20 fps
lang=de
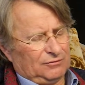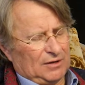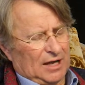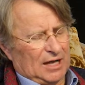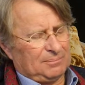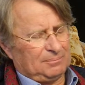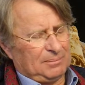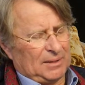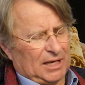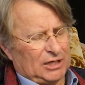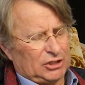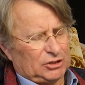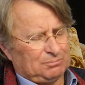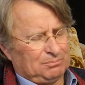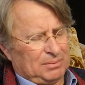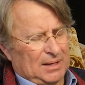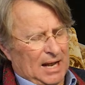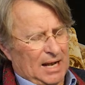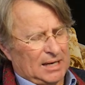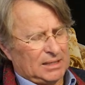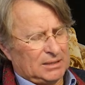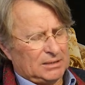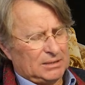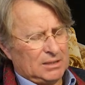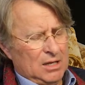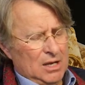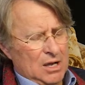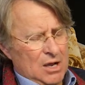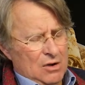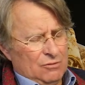Fachbereich Planen,
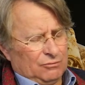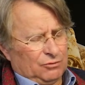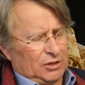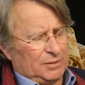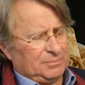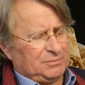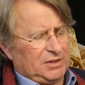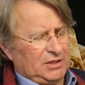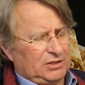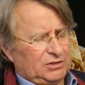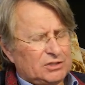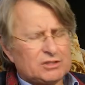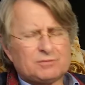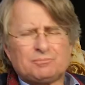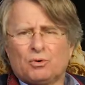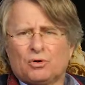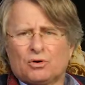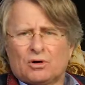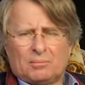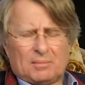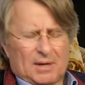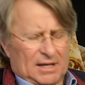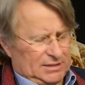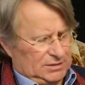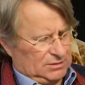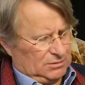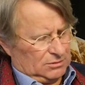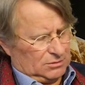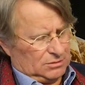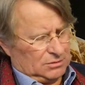vor dem Tisch des
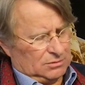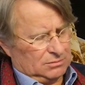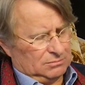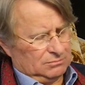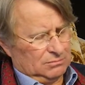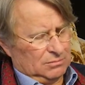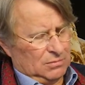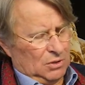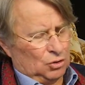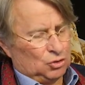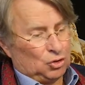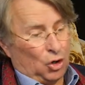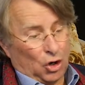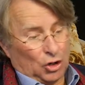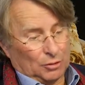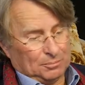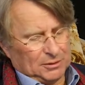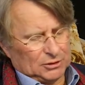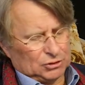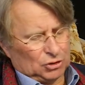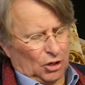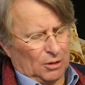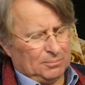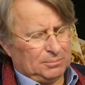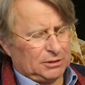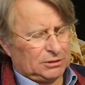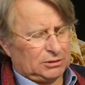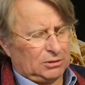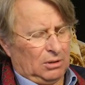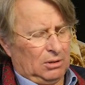Bürgermeisters. Noch
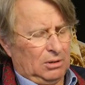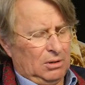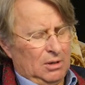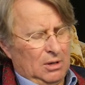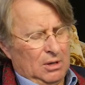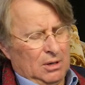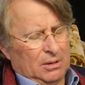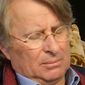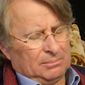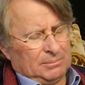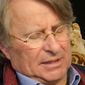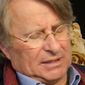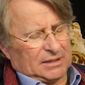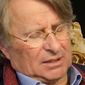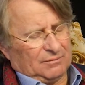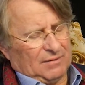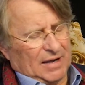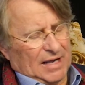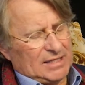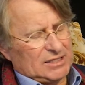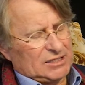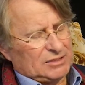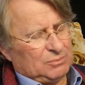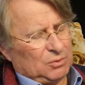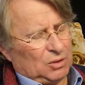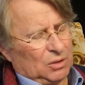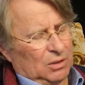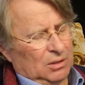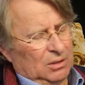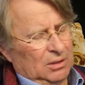betröppelter Peter
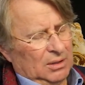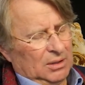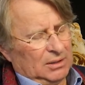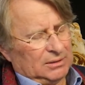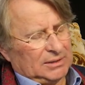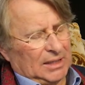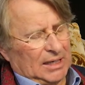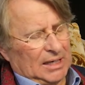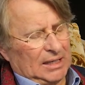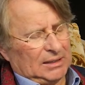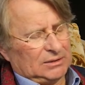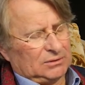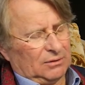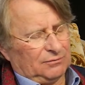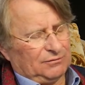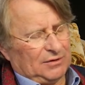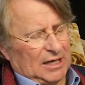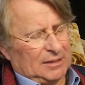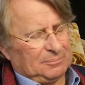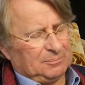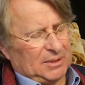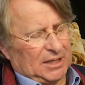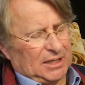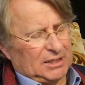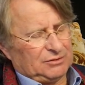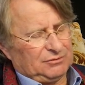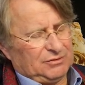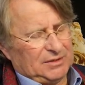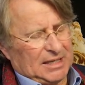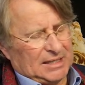Weißmüller, der Leiter
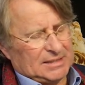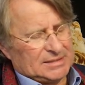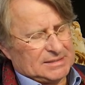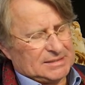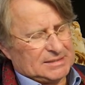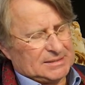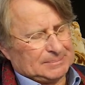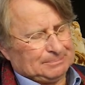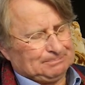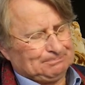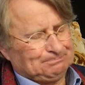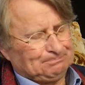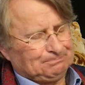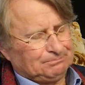Fachbereich Finanzen,